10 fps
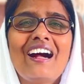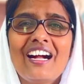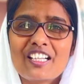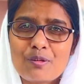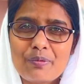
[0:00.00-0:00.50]

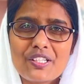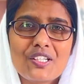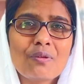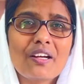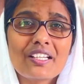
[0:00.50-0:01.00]
ఆయన
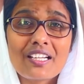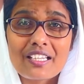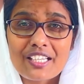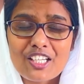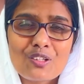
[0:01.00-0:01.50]
బిడ్డవైన
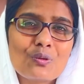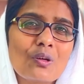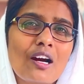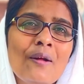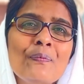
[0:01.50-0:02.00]
నీకు కూడా